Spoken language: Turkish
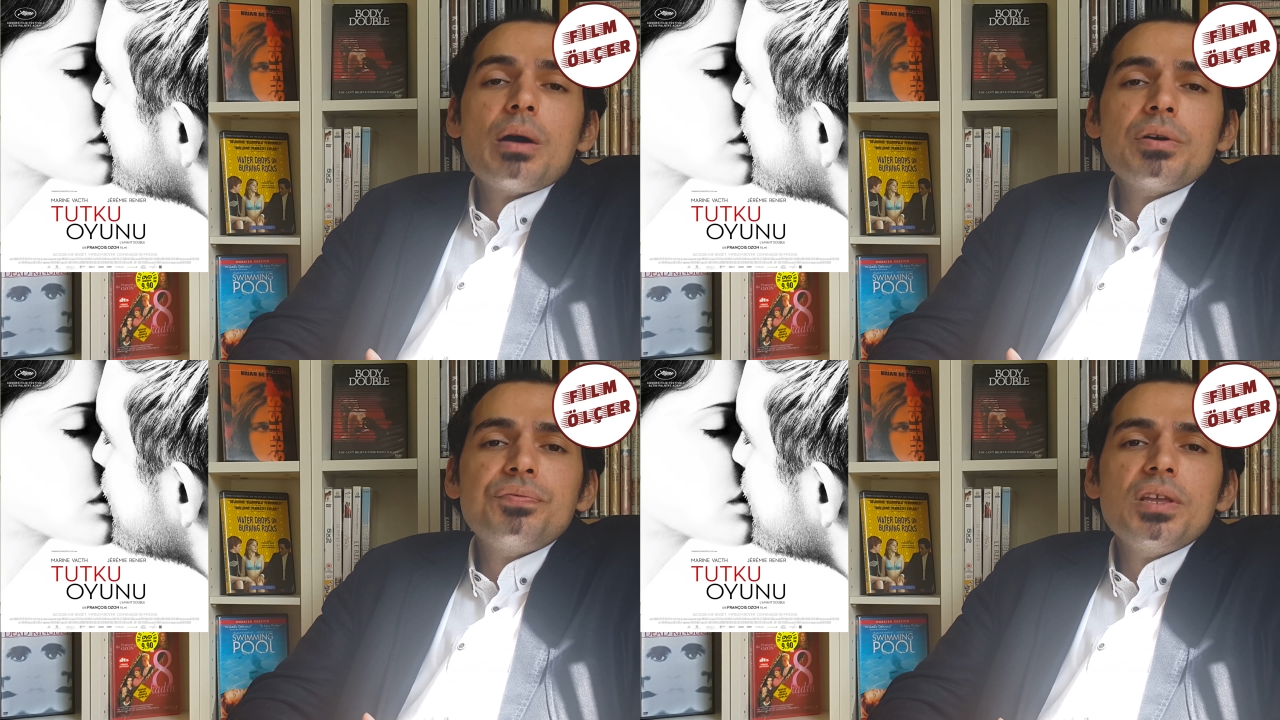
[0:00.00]

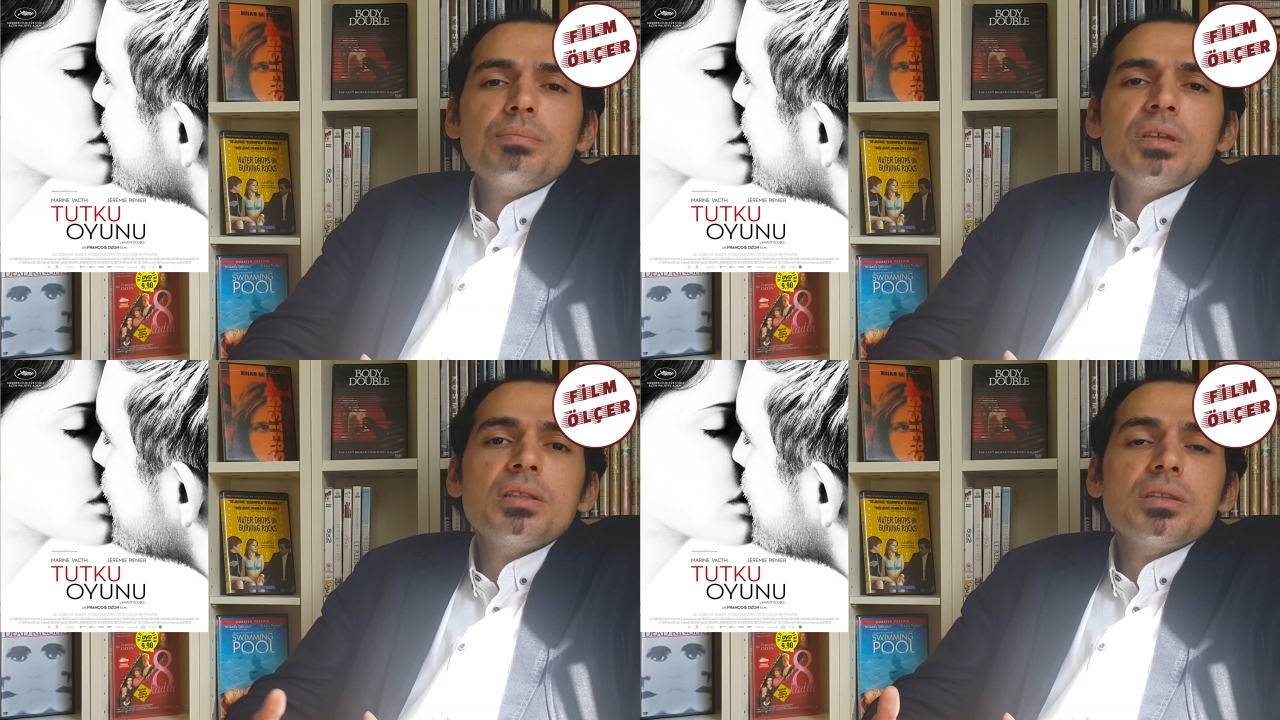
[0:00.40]
Ama
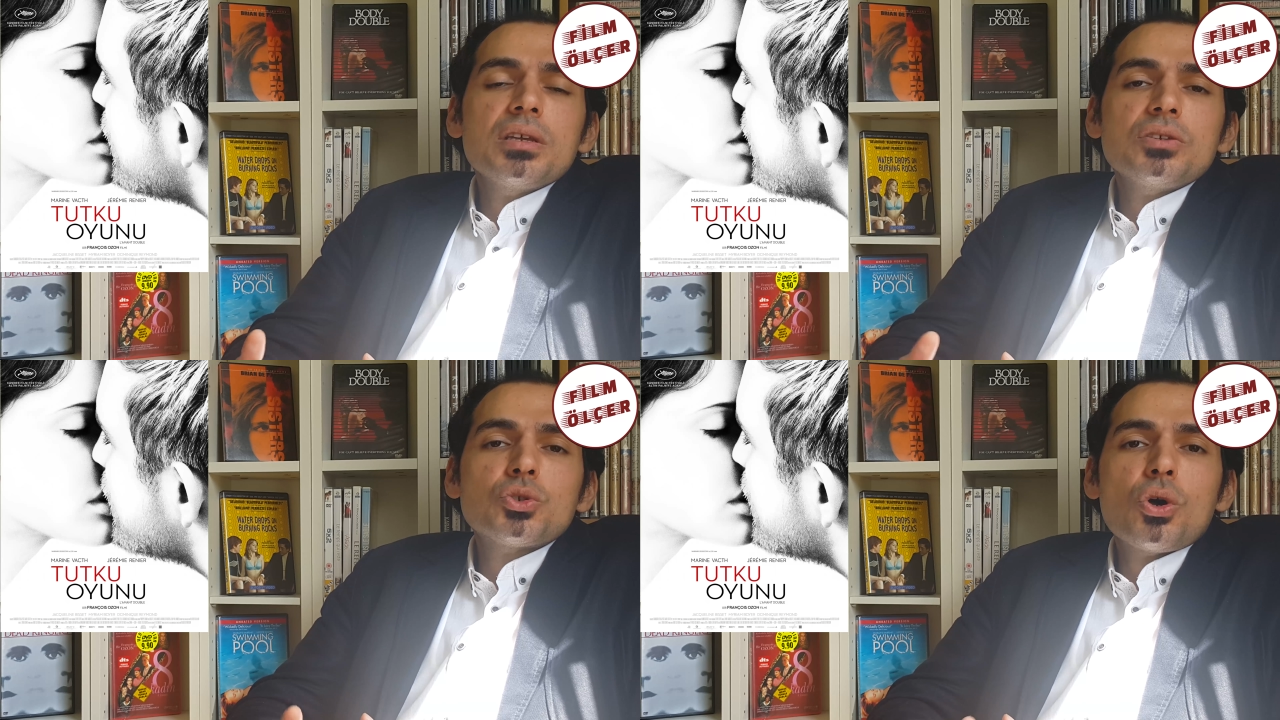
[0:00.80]
filmin
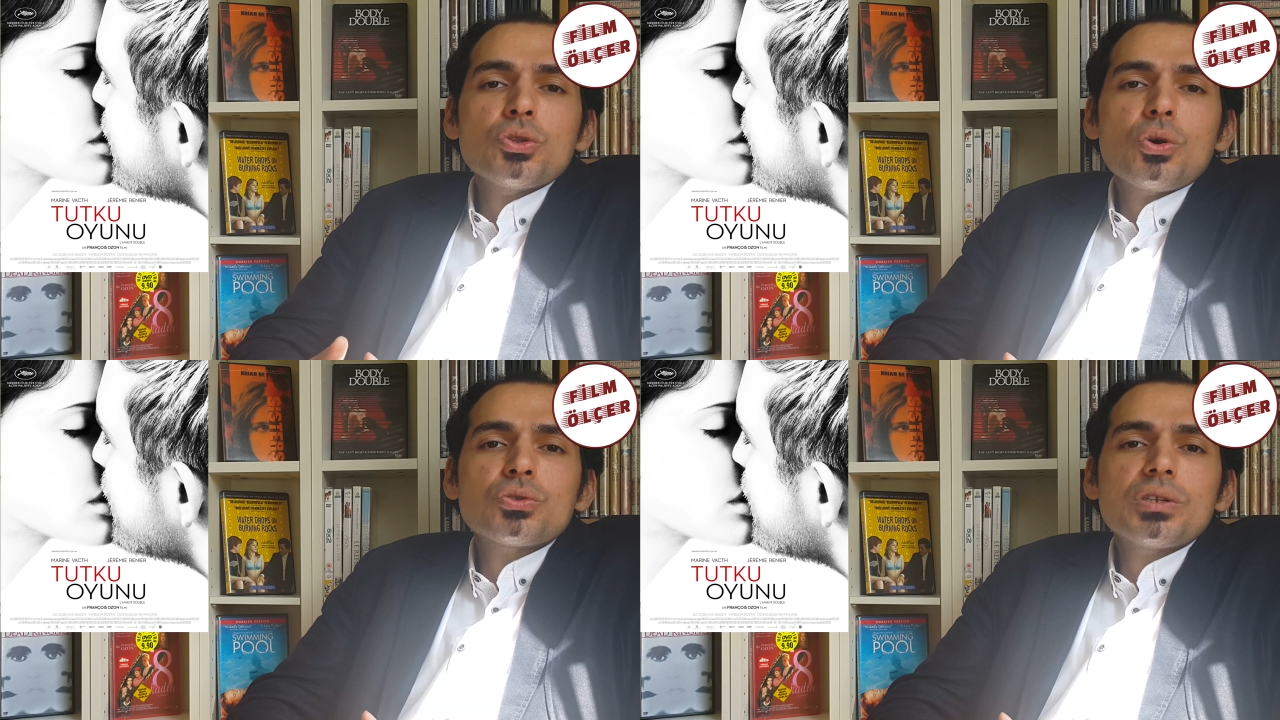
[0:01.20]

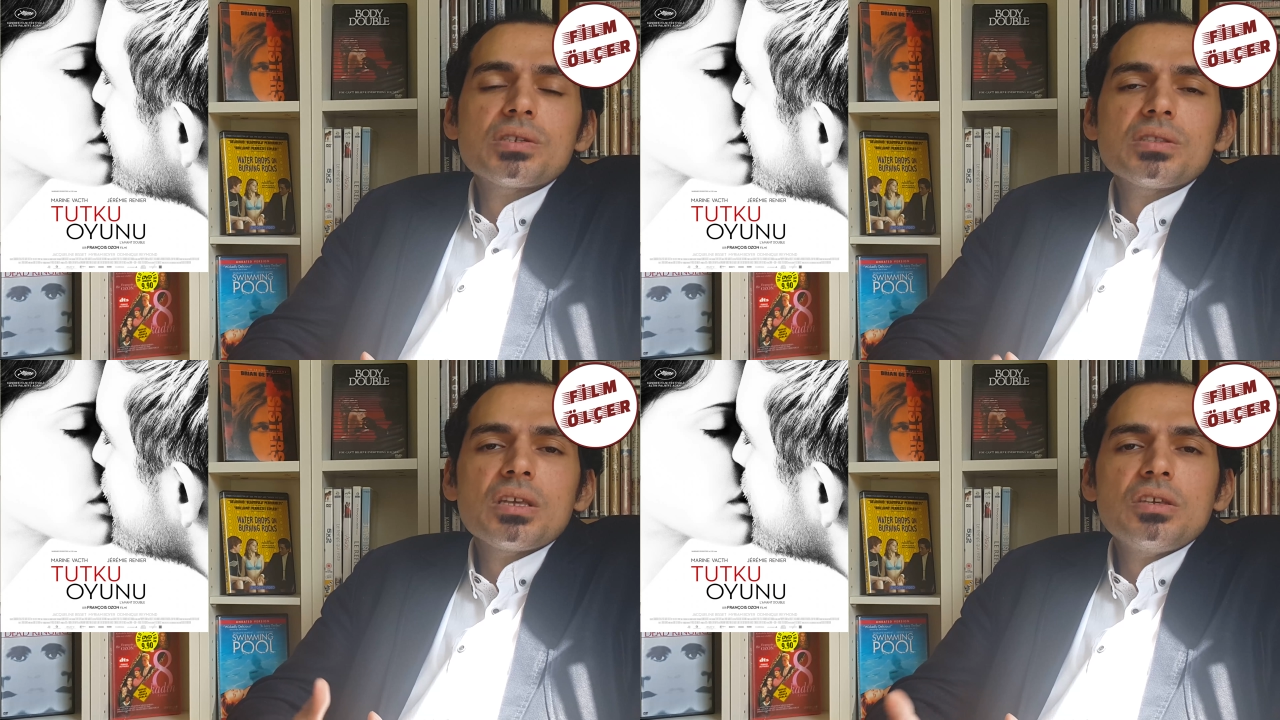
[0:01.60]
son
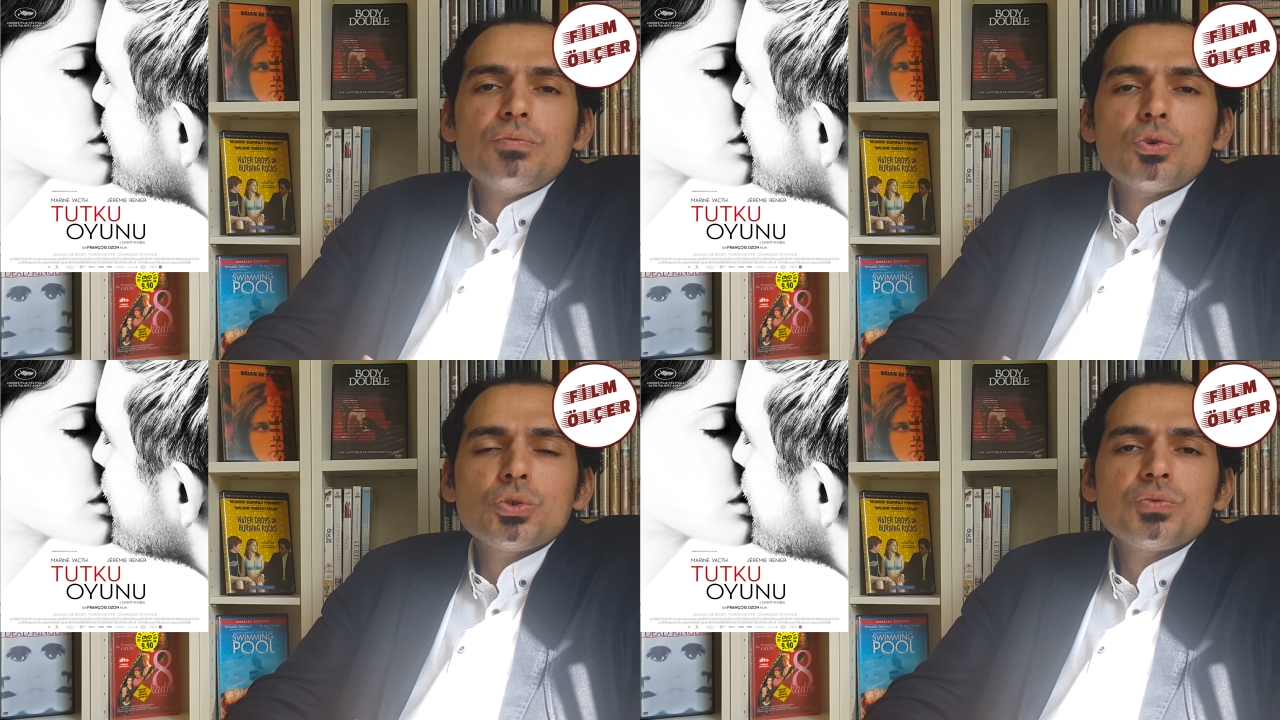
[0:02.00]

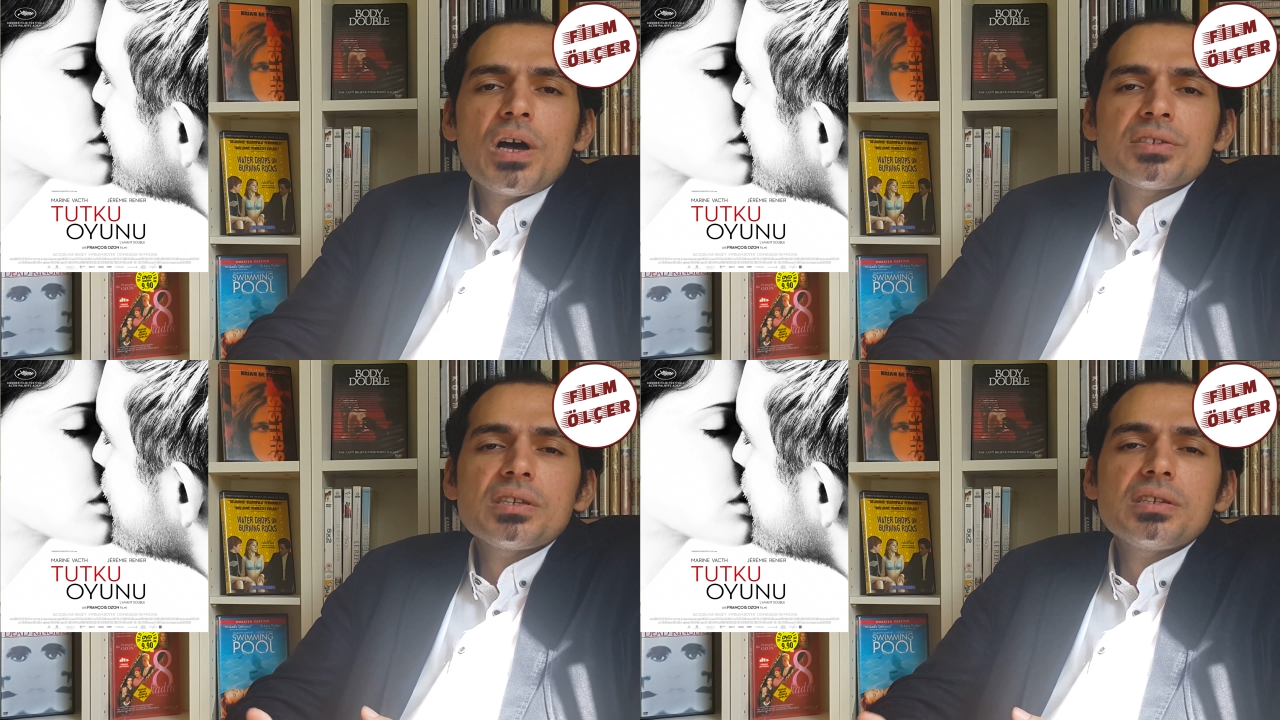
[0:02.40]
noktasındaki vuruş
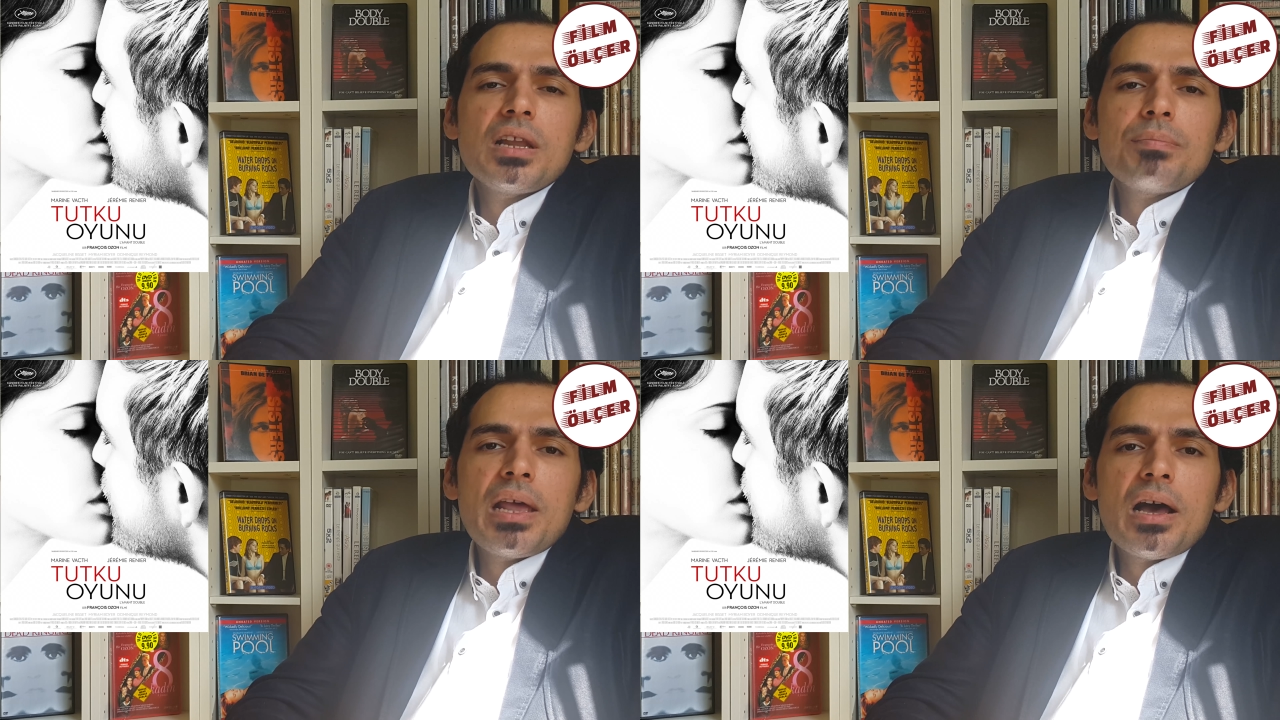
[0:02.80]

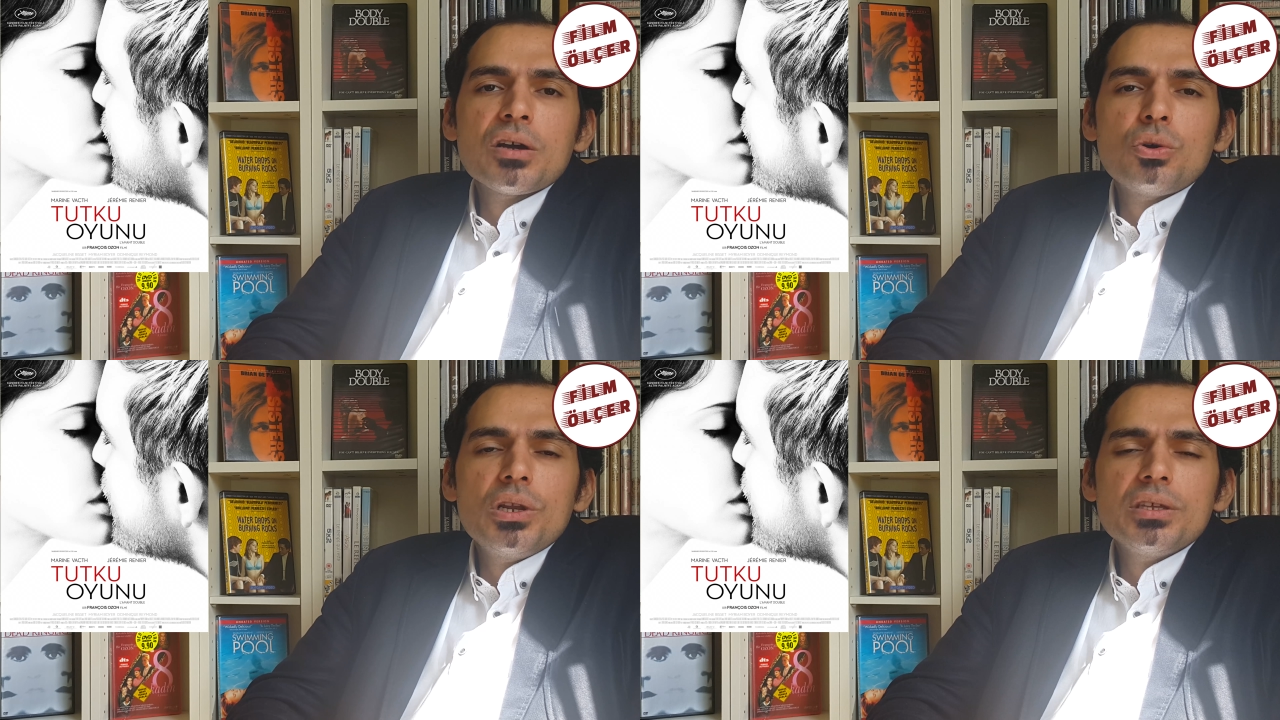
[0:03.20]
fazlasıyla
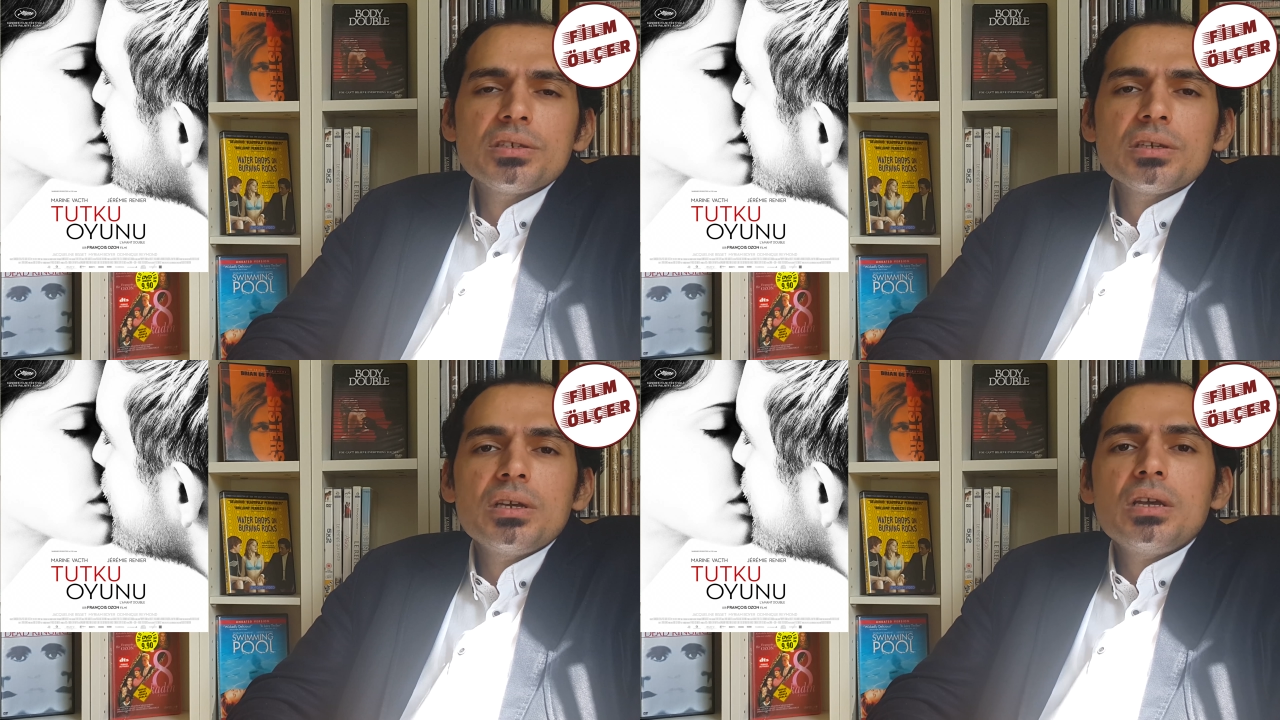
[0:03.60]

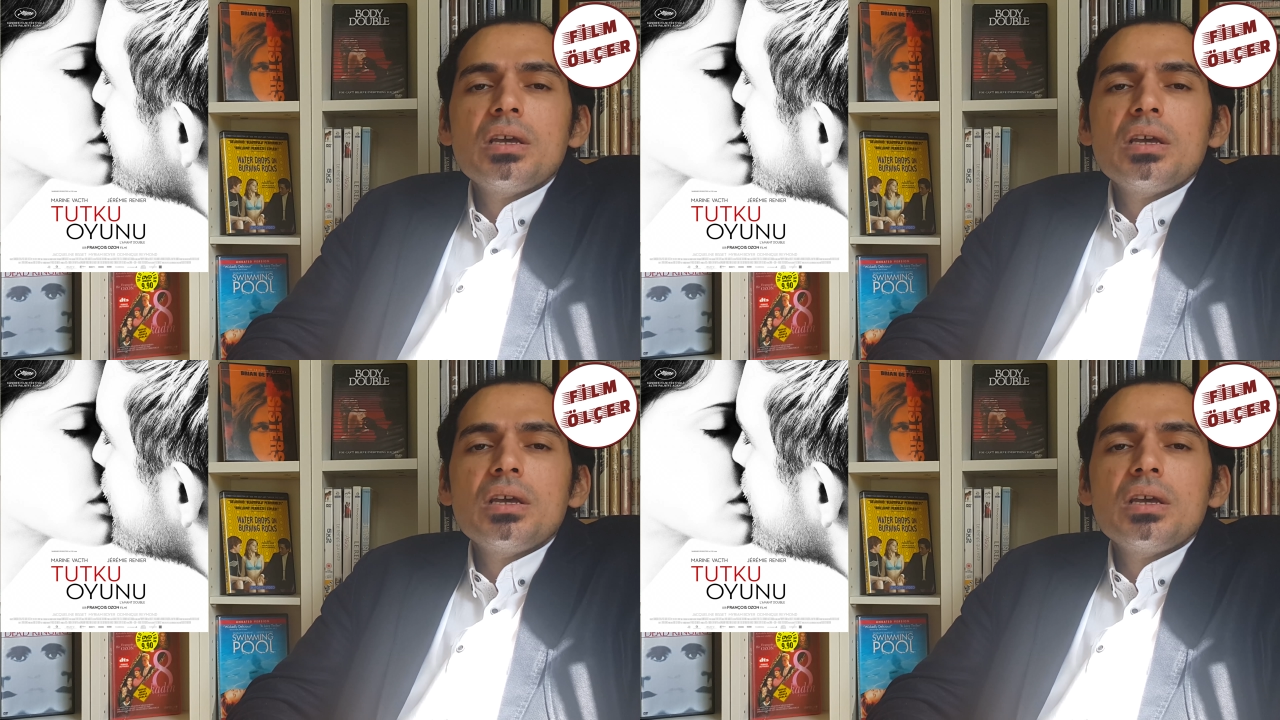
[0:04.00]
melankolik